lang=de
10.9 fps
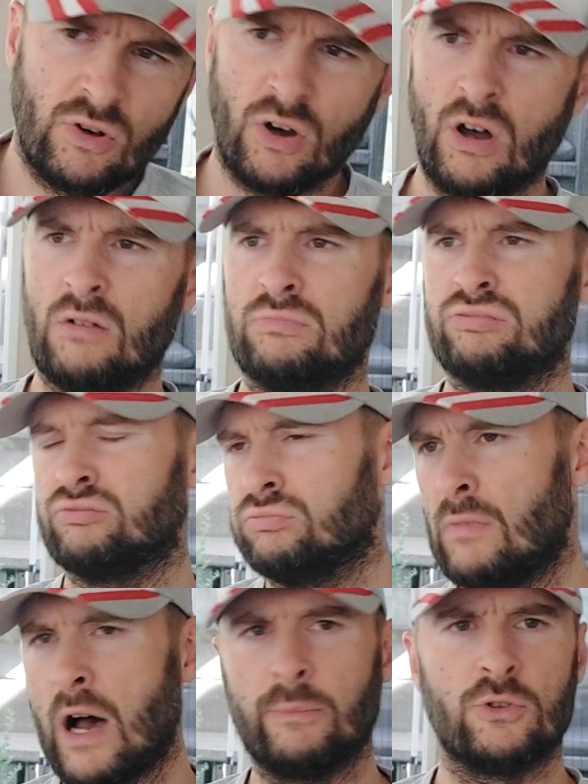ja, pff,
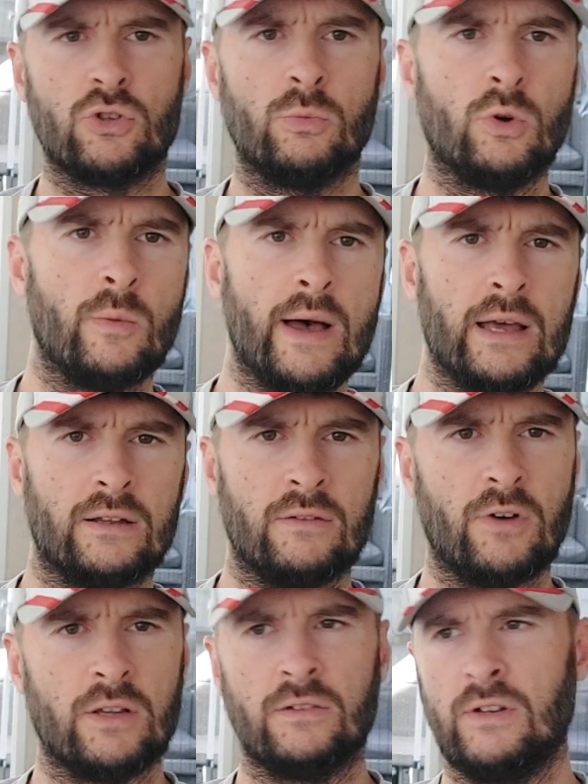mal haben sie Stimmung gemacht, dann
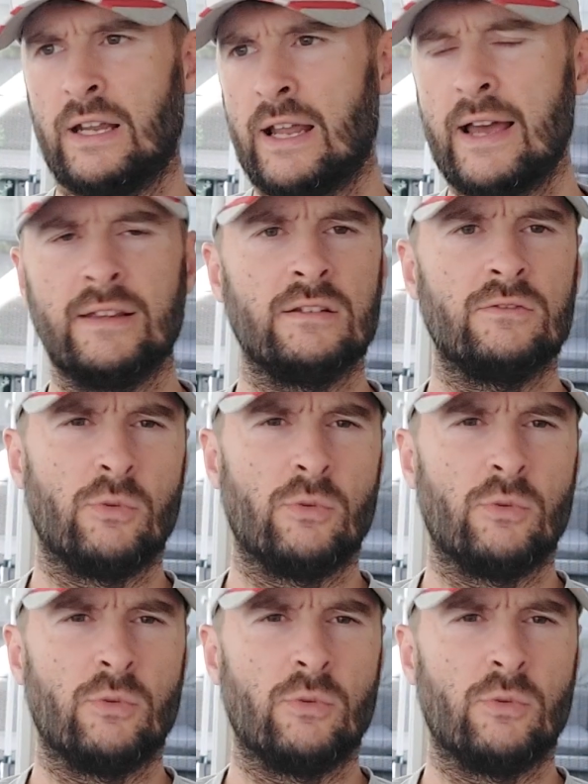waren sie wieder leise.